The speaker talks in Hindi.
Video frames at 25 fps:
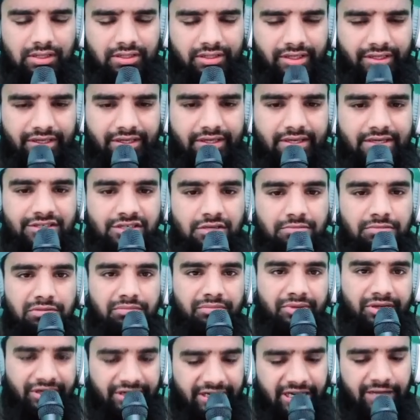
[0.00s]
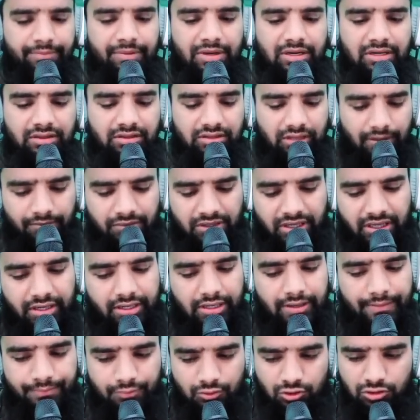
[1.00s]
यानी किसी भी मीठे पर दम
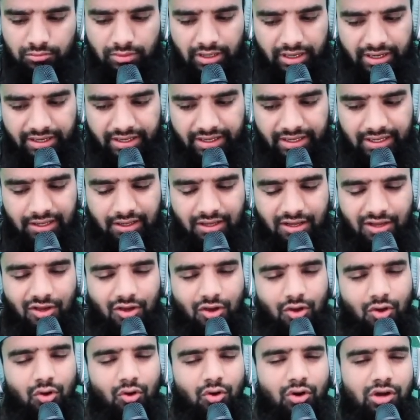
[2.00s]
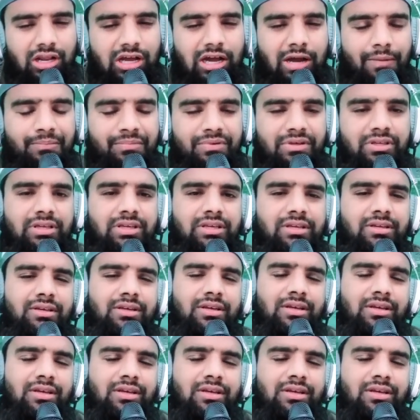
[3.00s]
करके फूक मार के और अपनी